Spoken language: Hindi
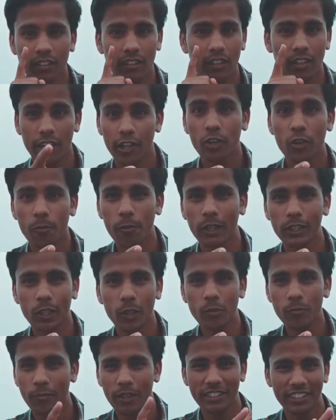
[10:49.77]
खड़ा हो पाता
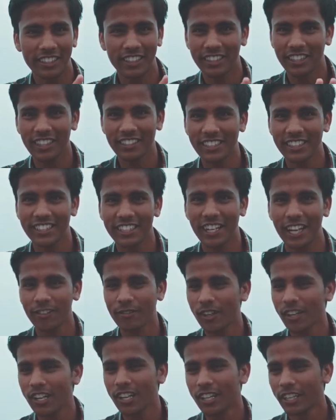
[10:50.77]
हूँ बस इतना सही ही
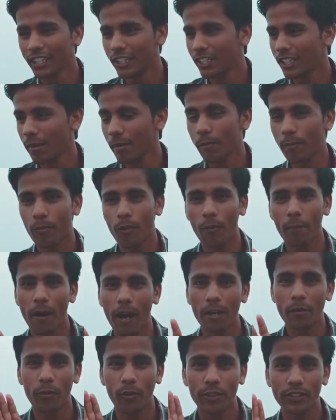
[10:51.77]
दिखाऊंगा क्योंकि यहाँ
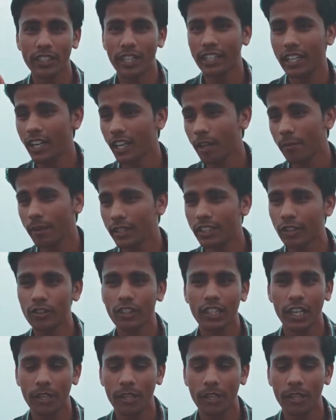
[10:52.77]
पानी बहुत ज़्यादा है अगर मैं इधर उधर